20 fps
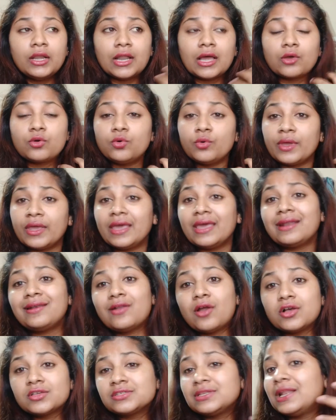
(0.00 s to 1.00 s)
నాకు హెయిర్
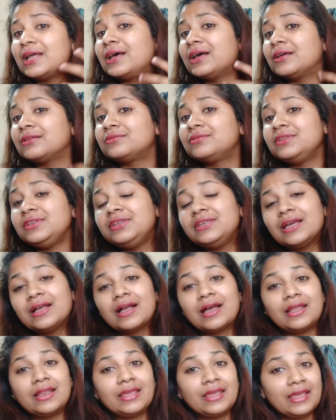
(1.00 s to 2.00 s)
లాస్ ఇలా
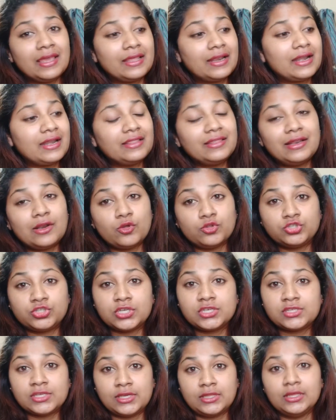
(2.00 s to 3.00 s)
తీయంగానే హెయిర్ అనేది ఇలా
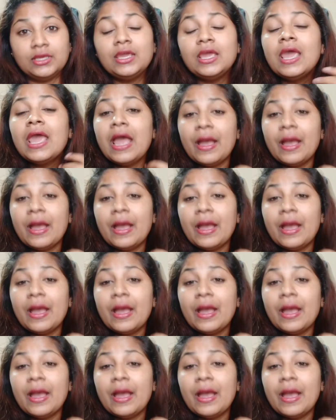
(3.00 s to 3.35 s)
వచ్చేసేది